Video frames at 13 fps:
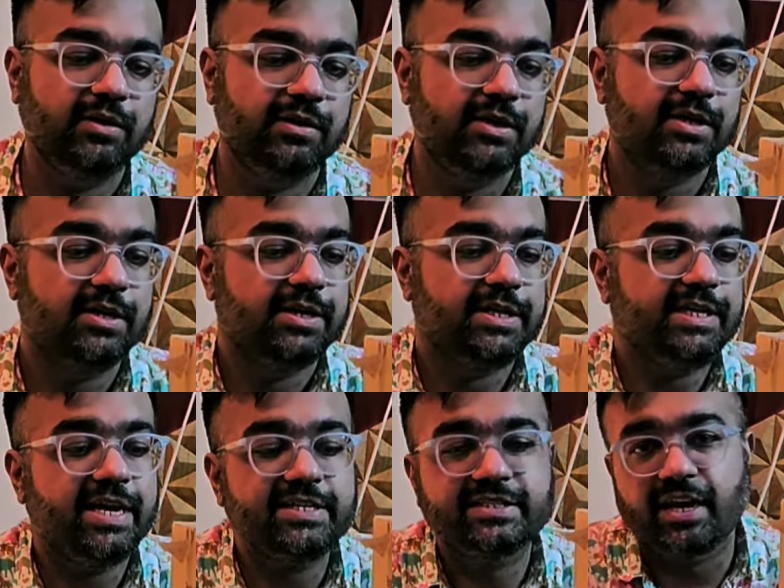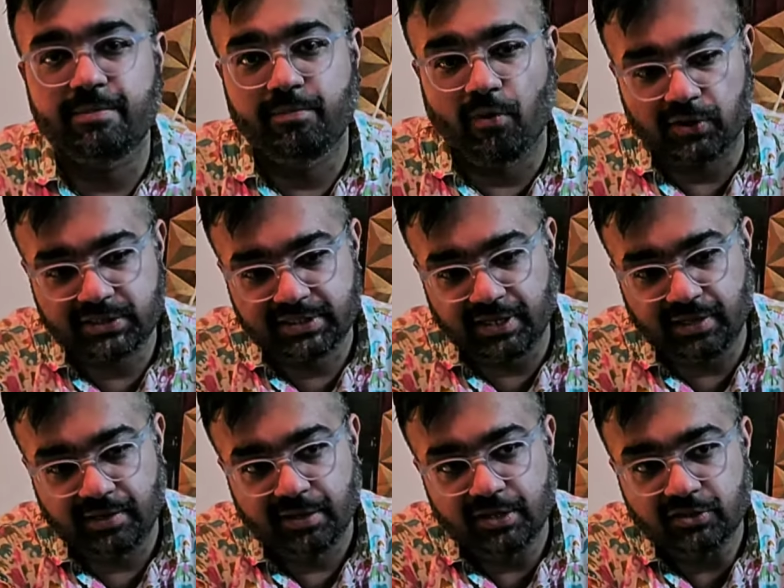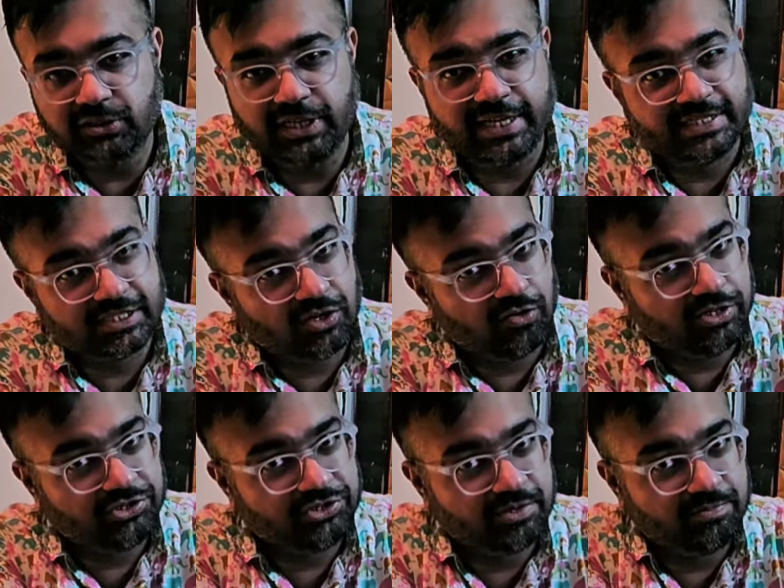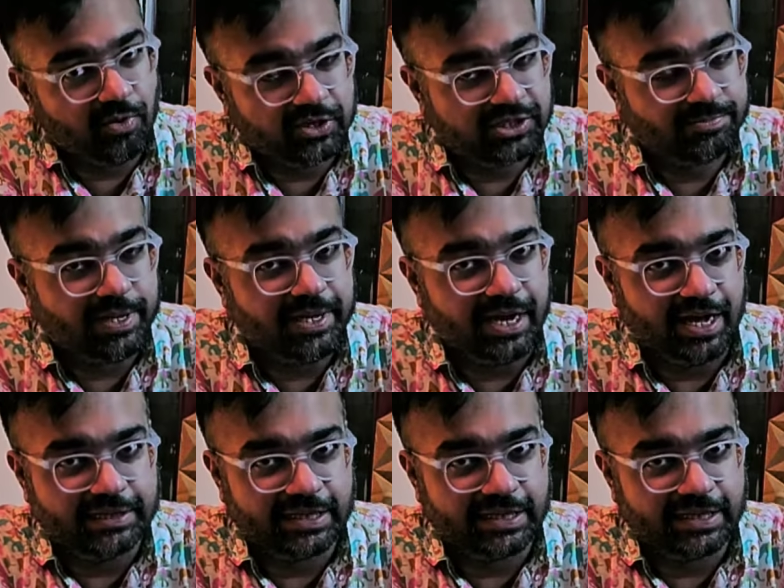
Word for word: ये इसका बॉक्स था तो ये इसके ओरिजिनल बॉक्स में ही आता है